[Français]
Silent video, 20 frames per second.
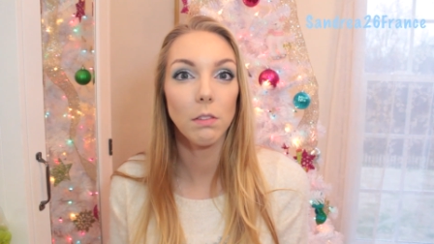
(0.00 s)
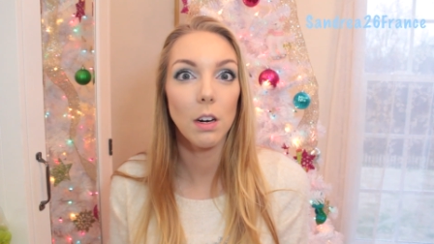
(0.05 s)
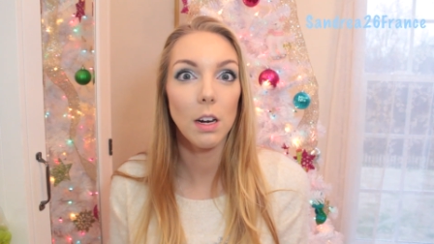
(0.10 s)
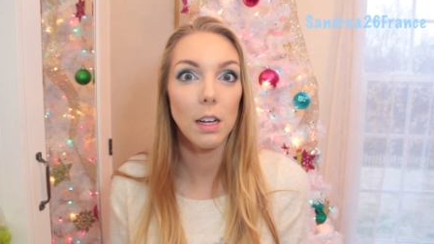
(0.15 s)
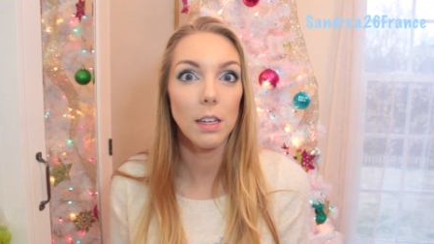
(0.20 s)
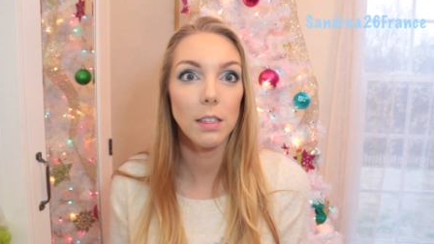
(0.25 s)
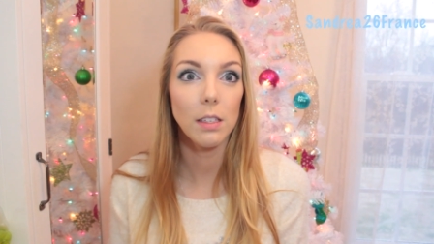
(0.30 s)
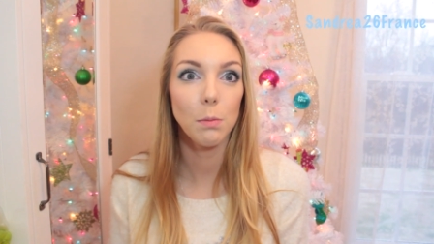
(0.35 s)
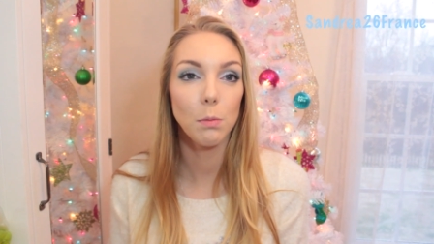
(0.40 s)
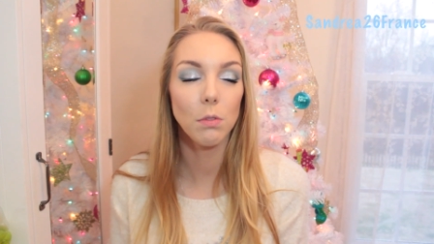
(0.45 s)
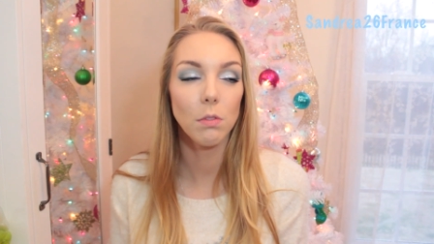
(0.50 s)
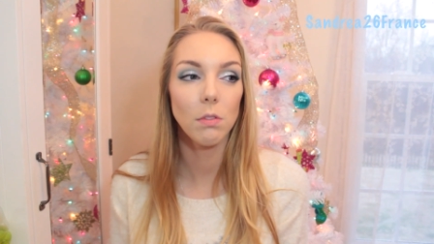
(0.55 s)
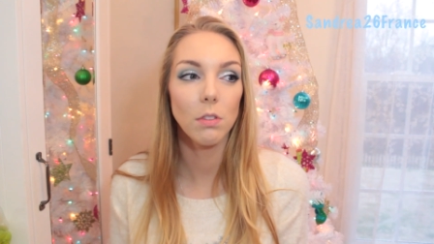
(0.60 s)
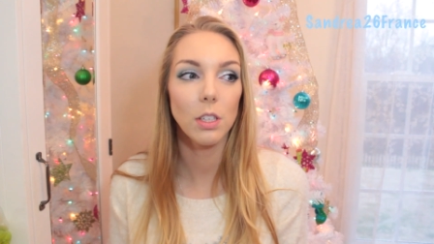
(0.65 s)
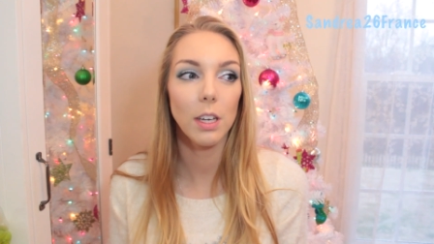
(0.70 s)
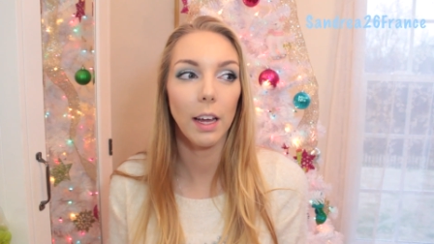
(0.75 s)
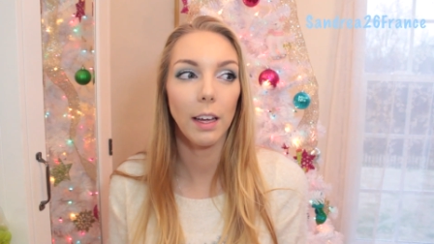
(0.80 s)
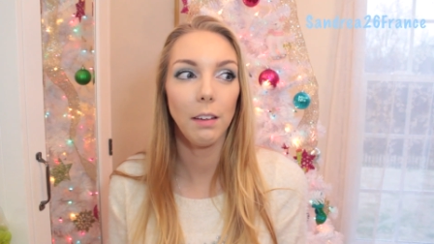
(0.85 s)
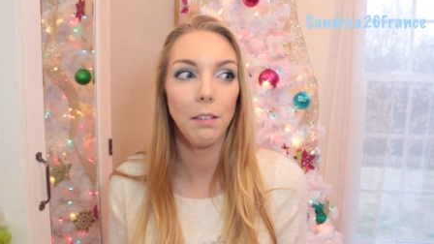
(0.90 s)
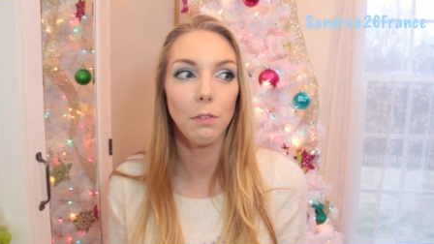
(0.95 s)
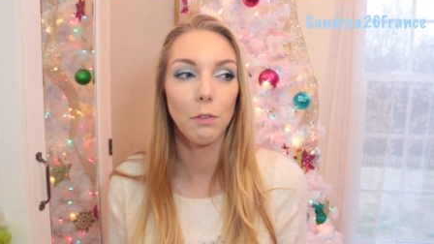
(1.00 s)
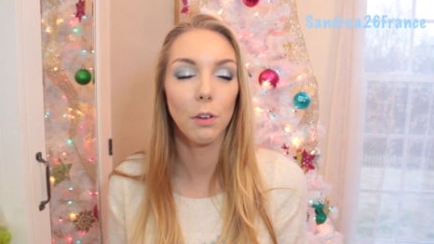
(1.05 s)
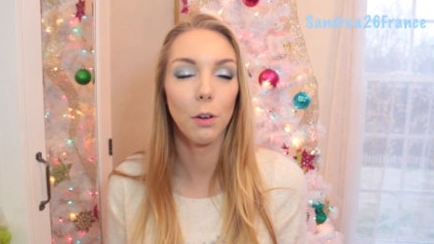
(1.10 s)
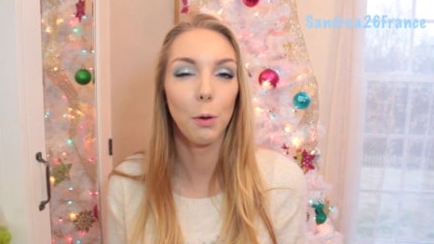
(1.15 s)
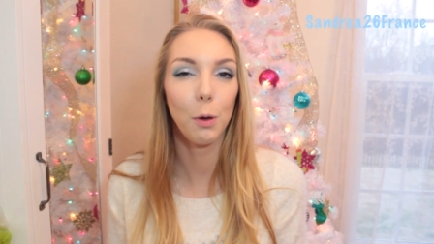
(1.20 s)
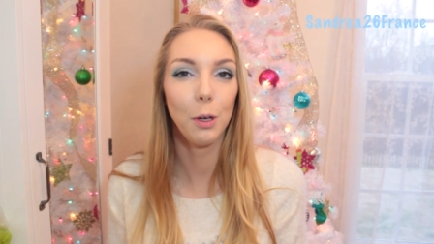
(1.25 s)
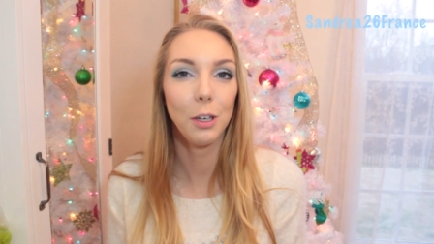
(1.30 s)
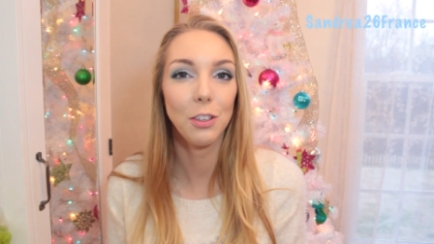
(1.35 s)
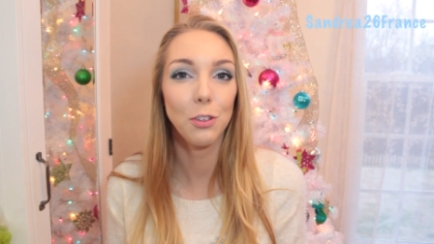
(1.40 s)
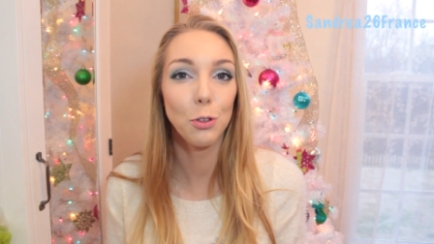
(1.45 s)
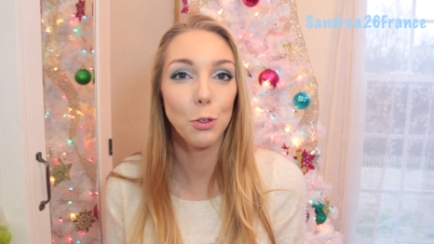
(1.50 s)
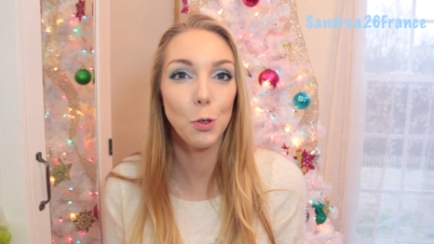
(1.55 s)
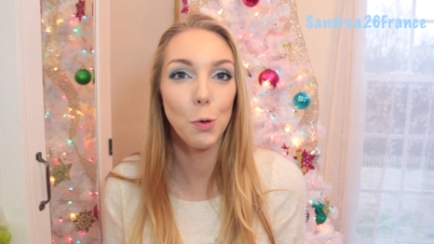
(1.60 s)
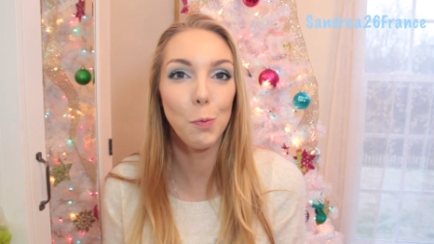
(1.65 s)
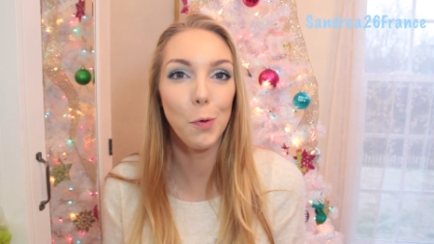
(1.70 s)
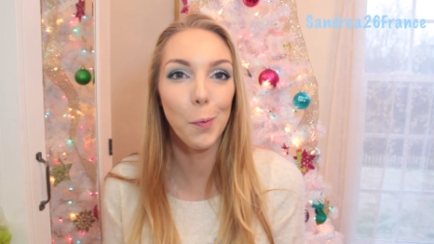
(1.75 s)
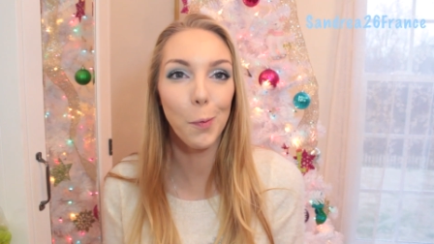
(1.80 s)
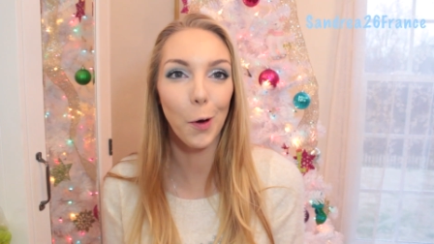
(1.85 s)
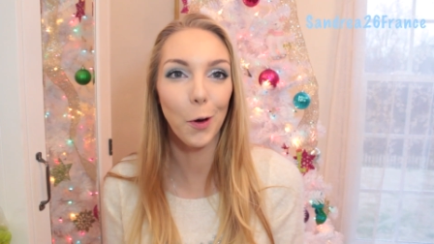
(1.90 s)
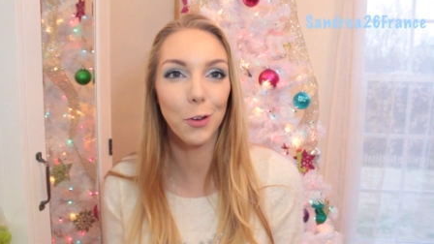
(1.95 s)
voilà c'est bon j'arrive euh, je
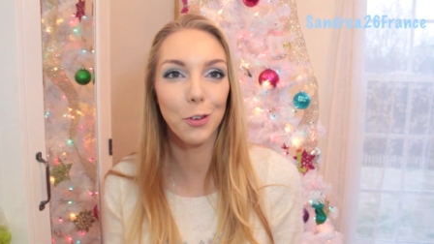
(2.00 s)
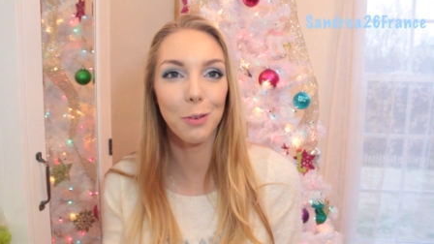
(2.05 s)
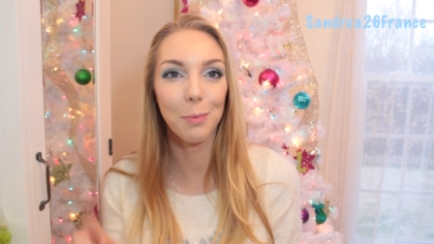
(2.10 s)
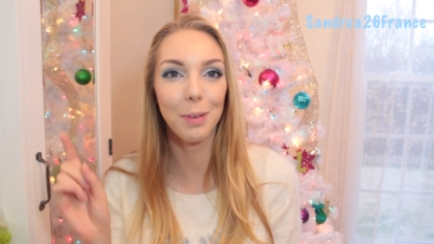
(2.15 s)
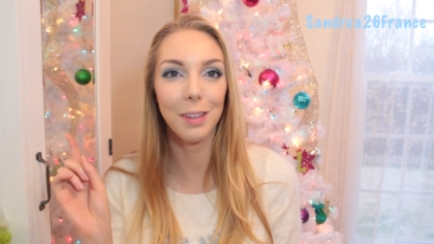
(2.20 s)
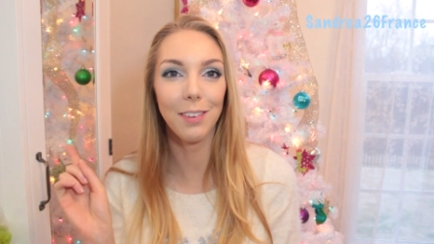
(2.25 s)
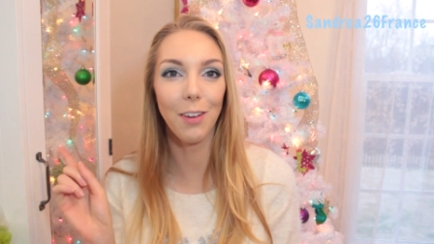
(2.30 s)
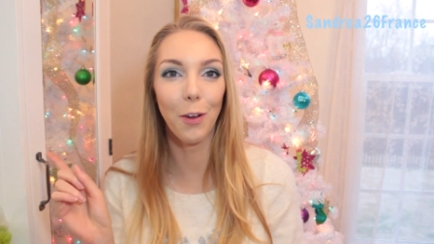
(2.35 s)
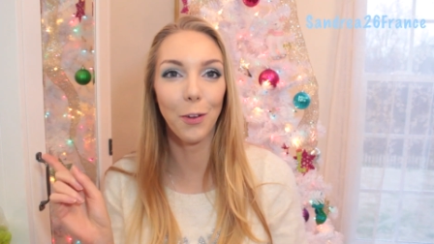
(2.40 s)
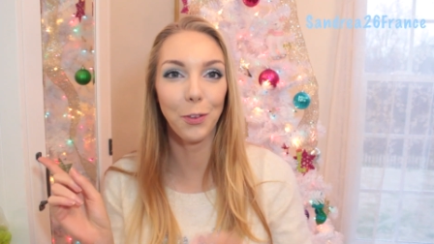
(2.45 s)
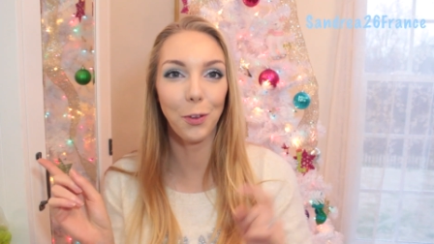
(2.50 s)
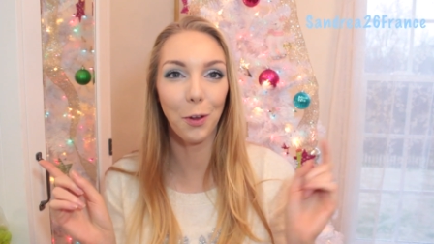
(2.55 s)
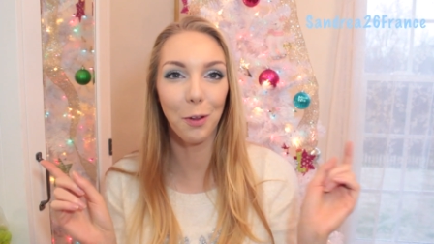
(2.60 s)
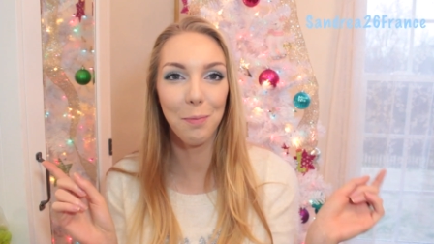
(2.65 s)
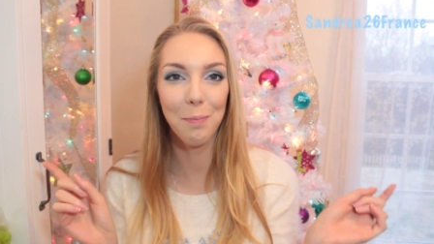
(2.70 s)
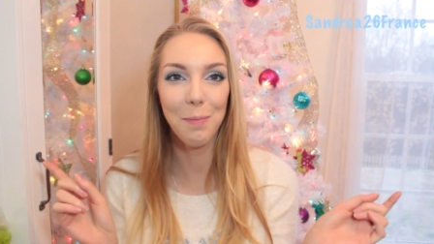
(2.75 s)
suis plus proche de mes 30 que